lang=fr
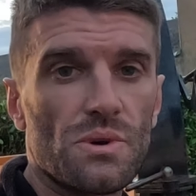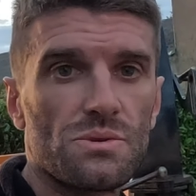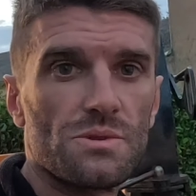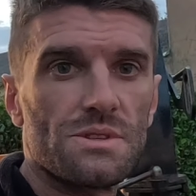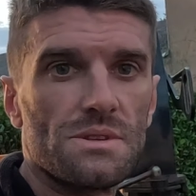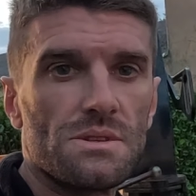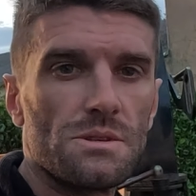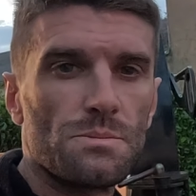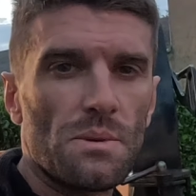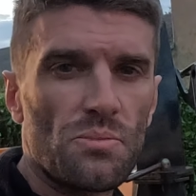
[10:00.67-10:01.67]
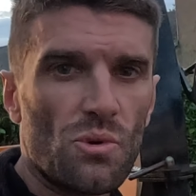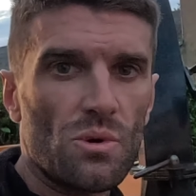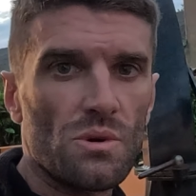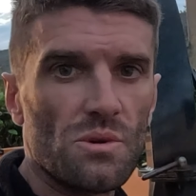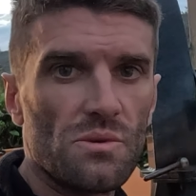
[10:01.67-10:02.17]
Force, du ST6P,
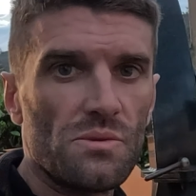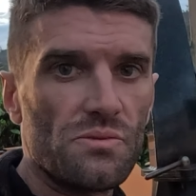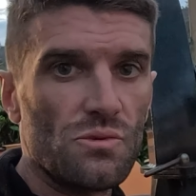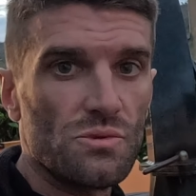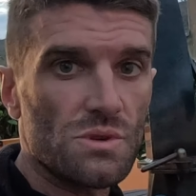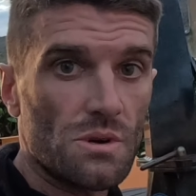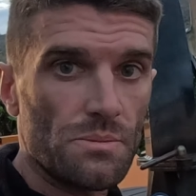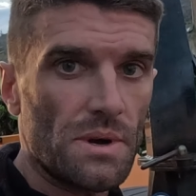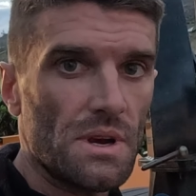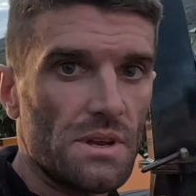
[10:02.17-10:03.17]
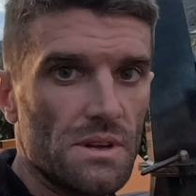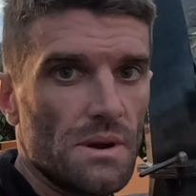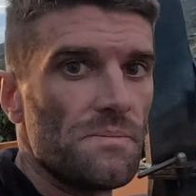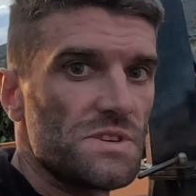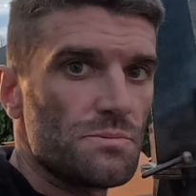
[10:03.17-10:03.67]
pour euh, vous en parler
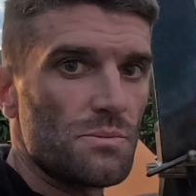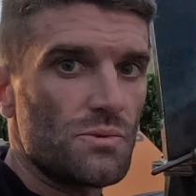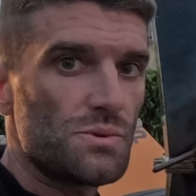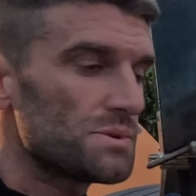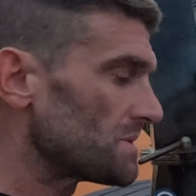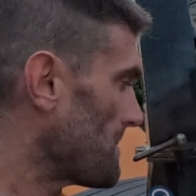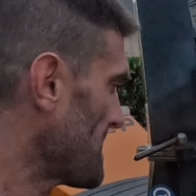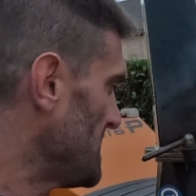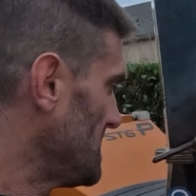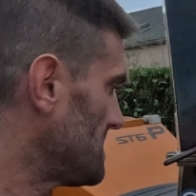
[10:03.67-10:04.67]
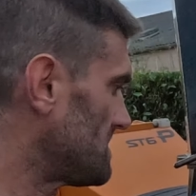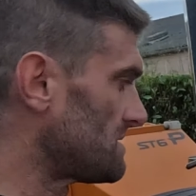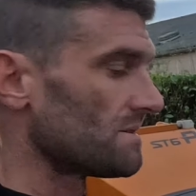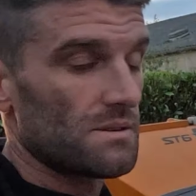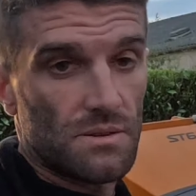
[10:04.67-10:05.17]
un petit peu plus
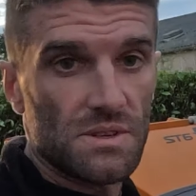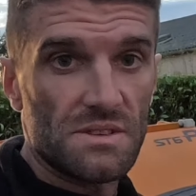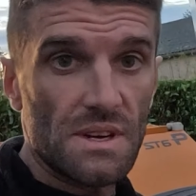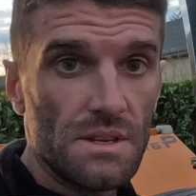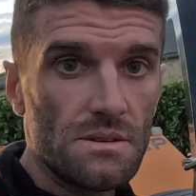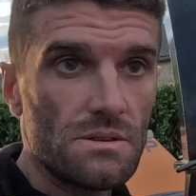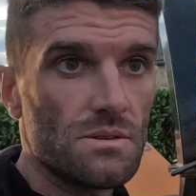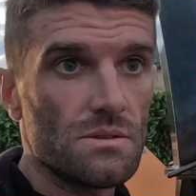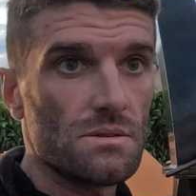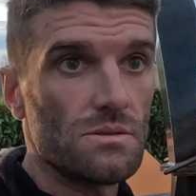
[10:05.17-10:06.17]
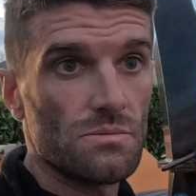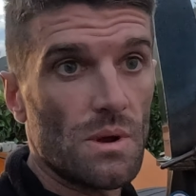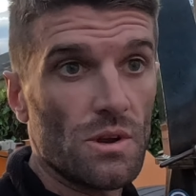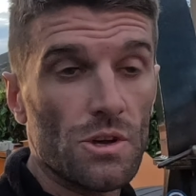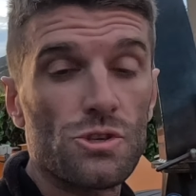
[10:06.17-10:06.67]
euh, en détail,
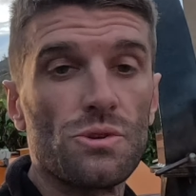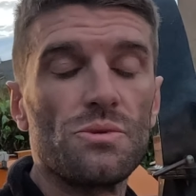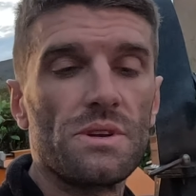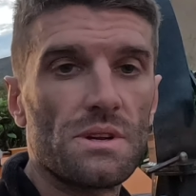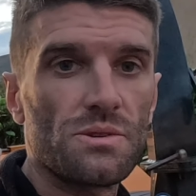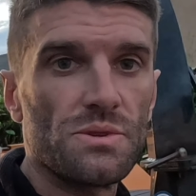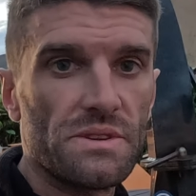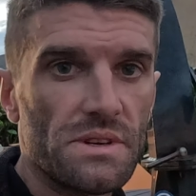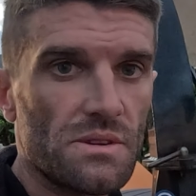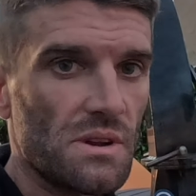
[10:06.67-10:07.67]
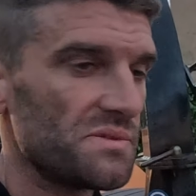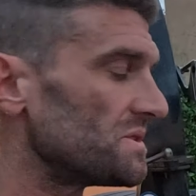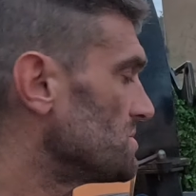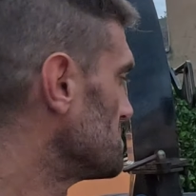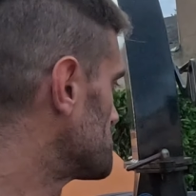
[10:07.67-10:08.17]
malgré que j'ai donné quelques détails dans la
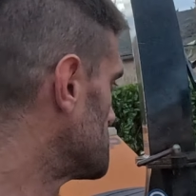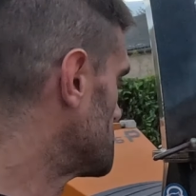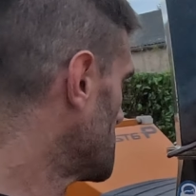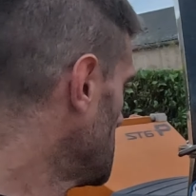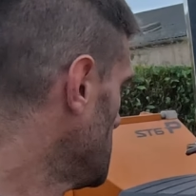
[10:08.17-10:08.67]
vidéo aussi.